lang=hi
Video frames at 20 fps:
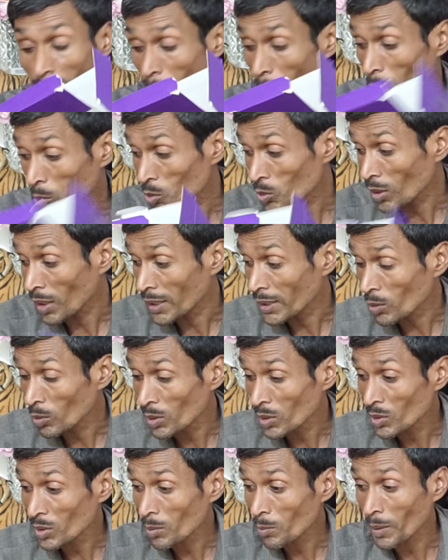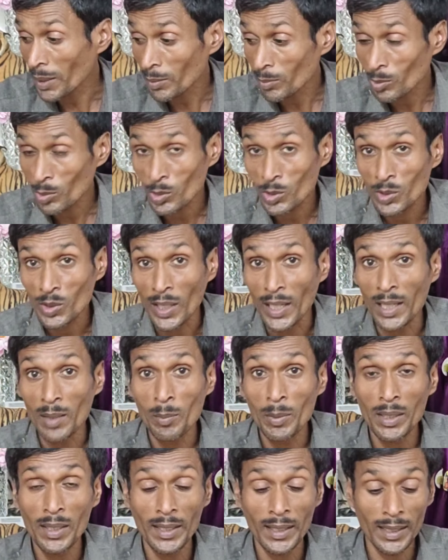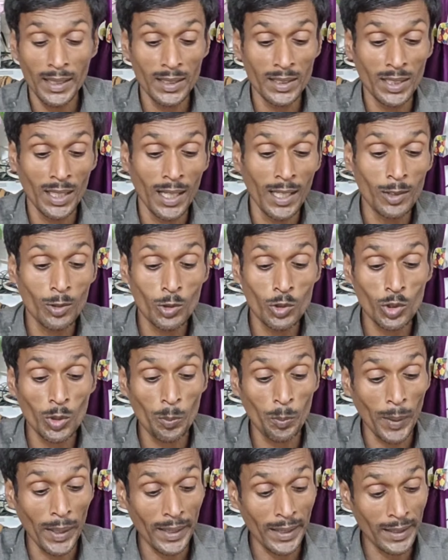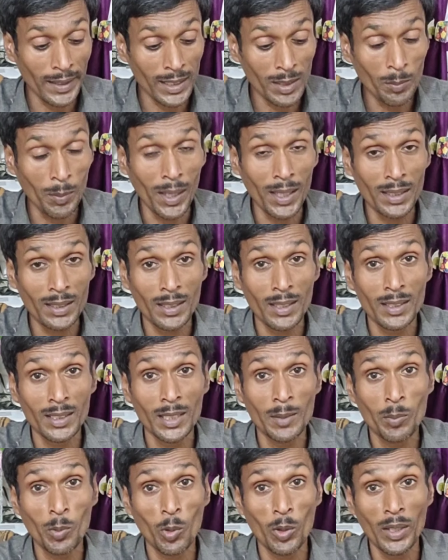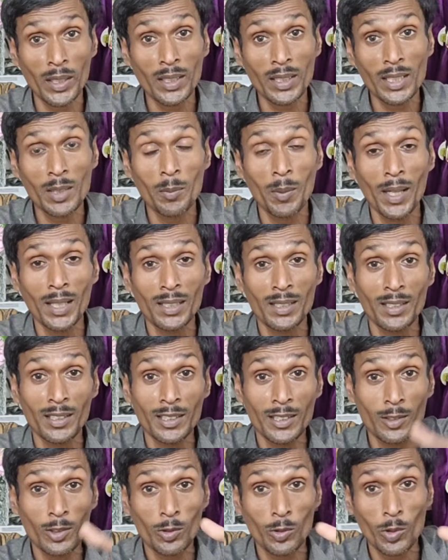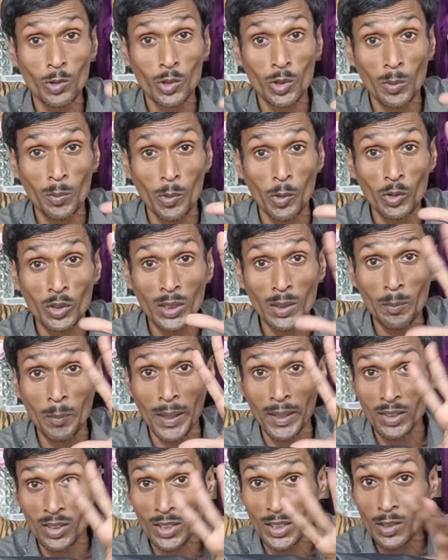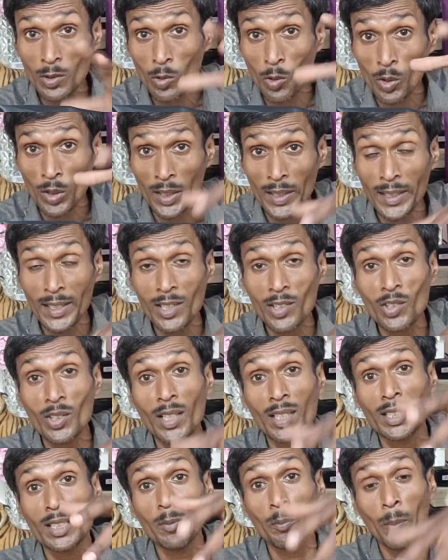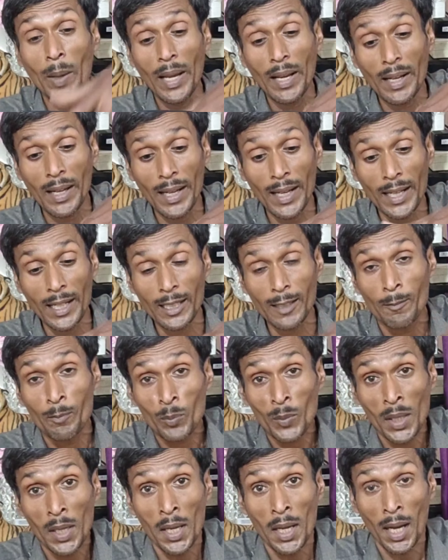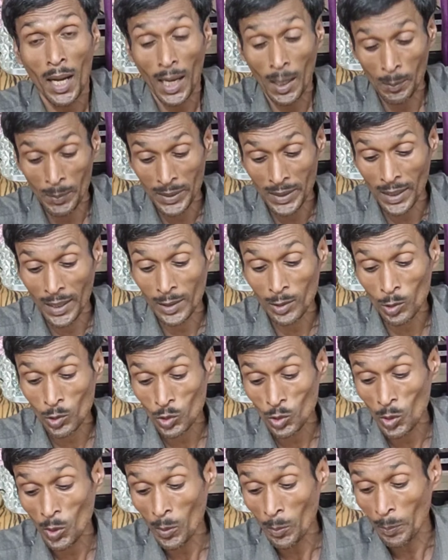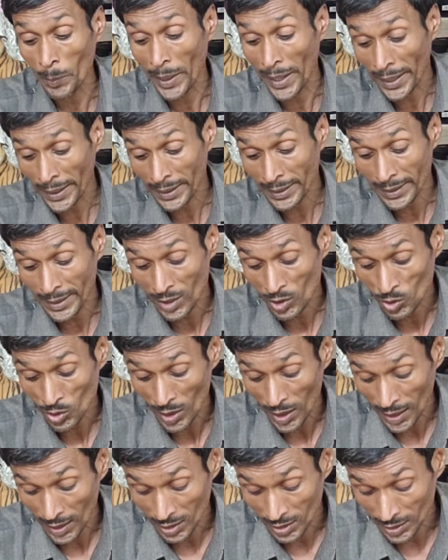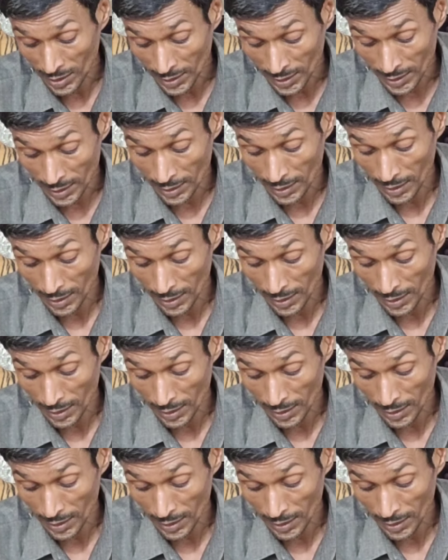ये बॉक्स खाली होने के बाद दोस्त साइड में करेंगे यहाँ दोस्तों पैकेट की बात करते हैं प्रोडक्ट की बात करते हैं तो दोस्तों बहुत ही बेहतरीन क्वालिटी के साथ ये पैक आया है अब यहाँ दोस्तों बैग के साथ